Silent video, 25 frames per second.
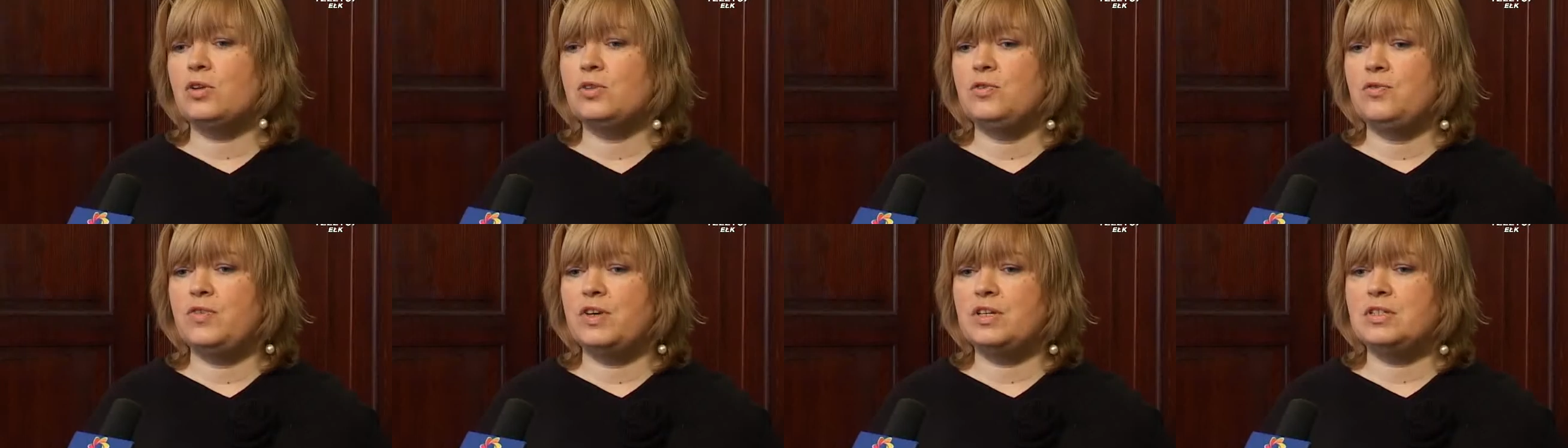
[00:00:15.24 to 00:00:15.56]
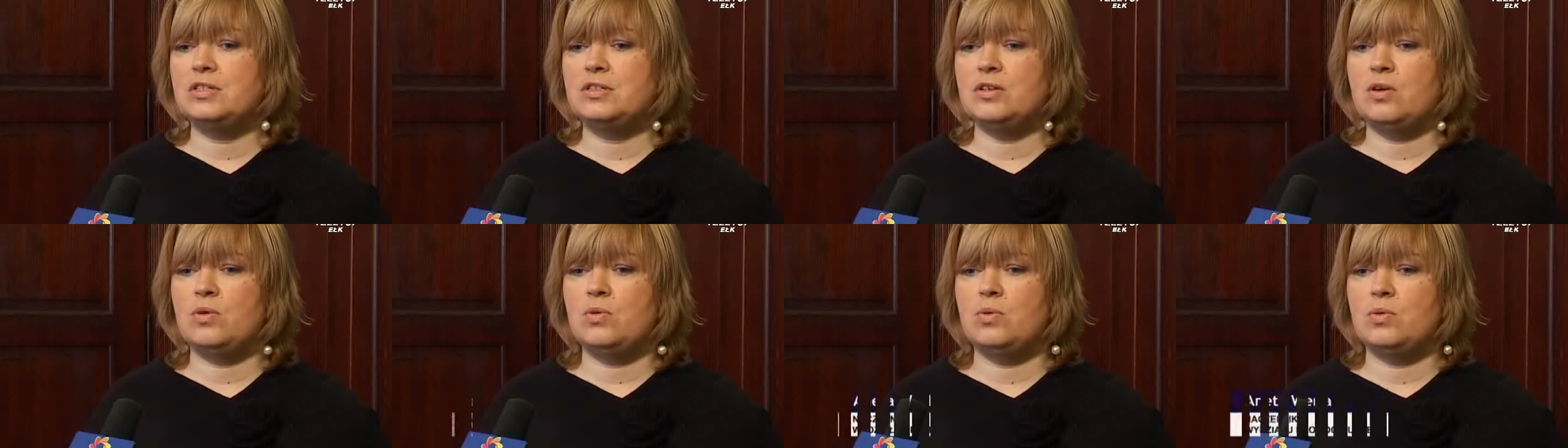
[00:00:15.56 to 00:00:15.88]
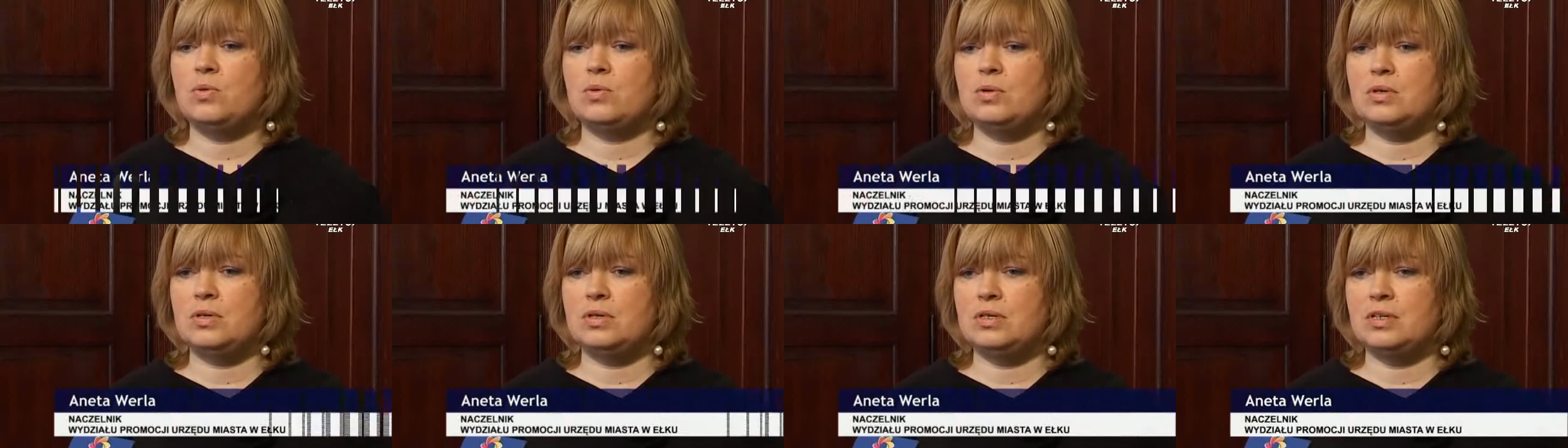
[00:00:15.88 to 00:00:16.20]

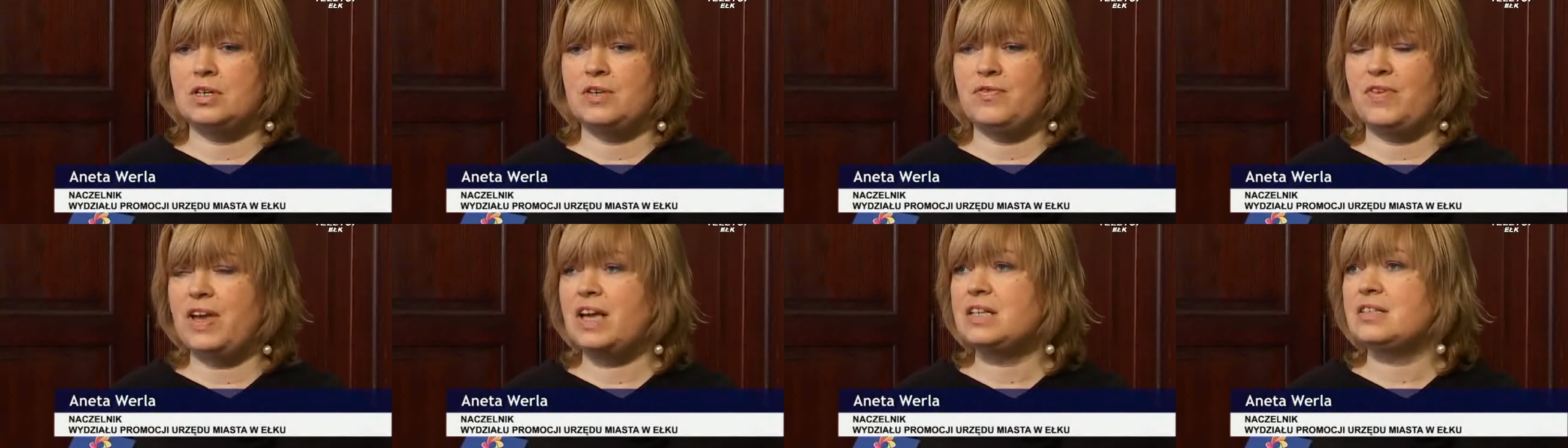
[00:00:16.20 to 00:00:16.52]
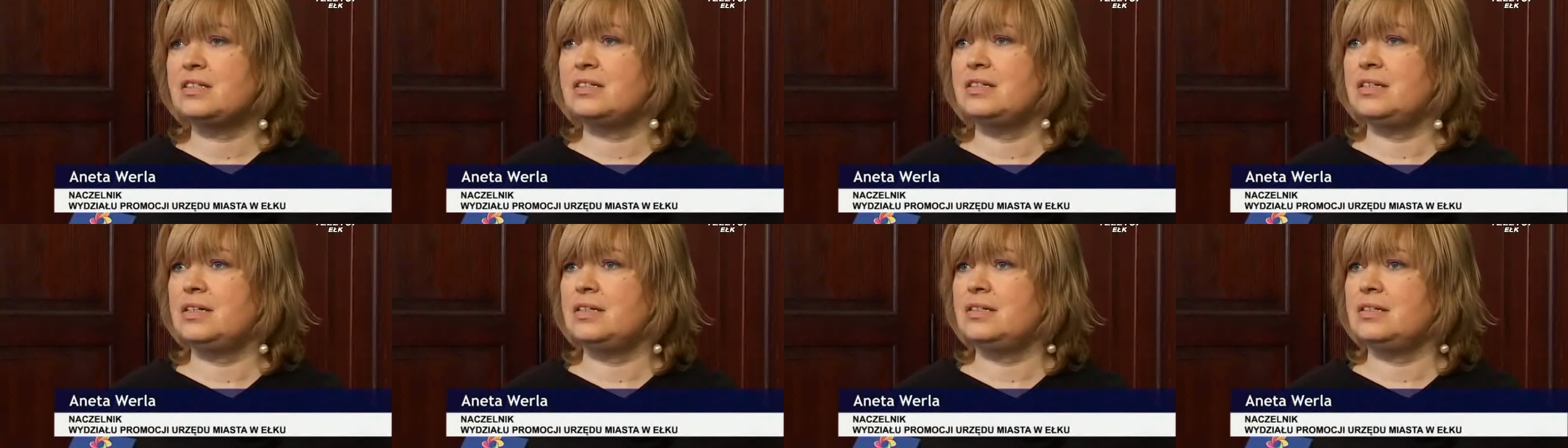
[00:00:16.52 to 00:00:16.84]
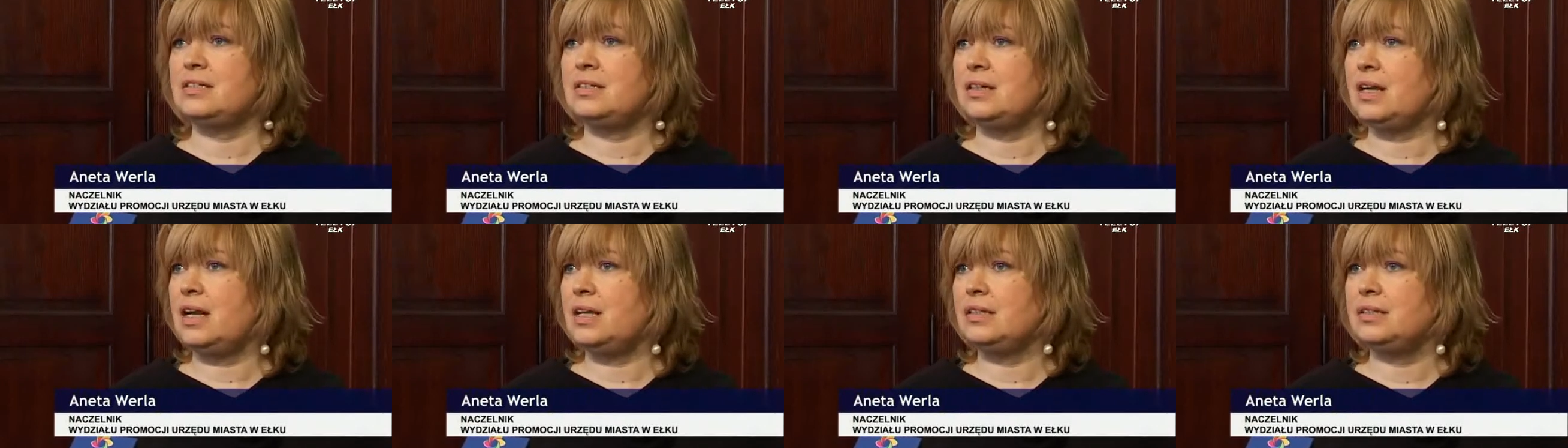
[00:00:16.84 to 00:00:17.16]
odwiedzą e,
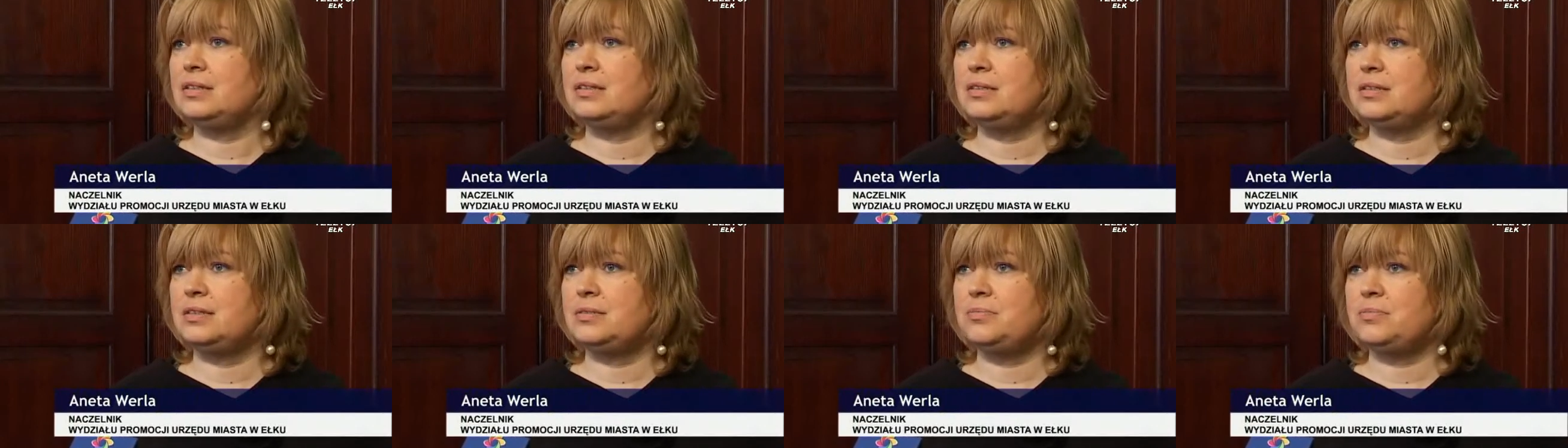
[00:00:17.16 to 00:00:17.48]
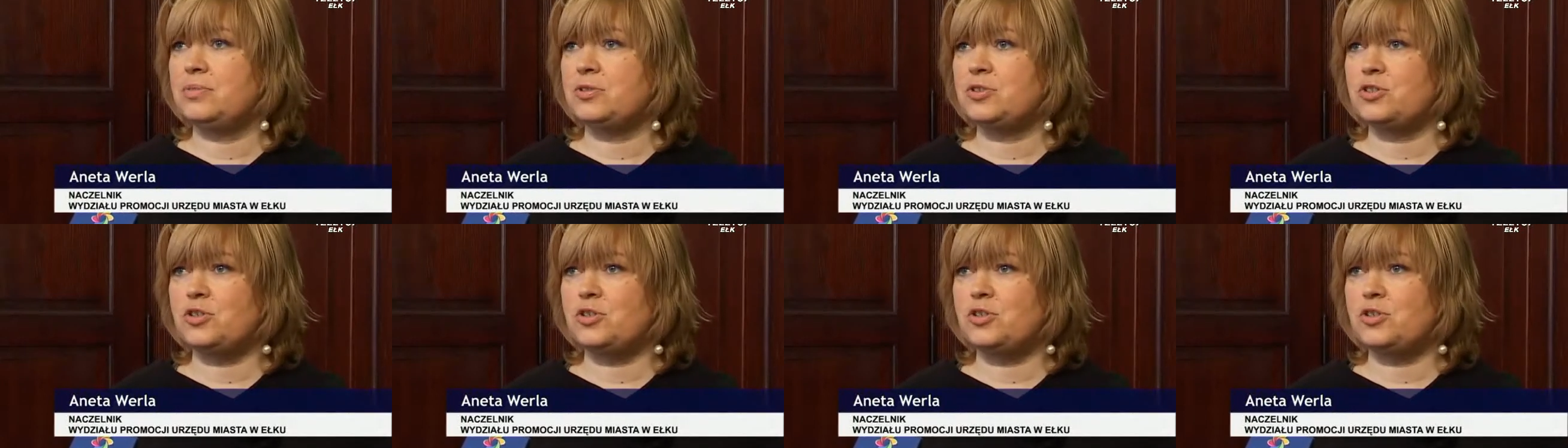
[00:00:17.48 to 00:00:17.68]
gwiazdy strady,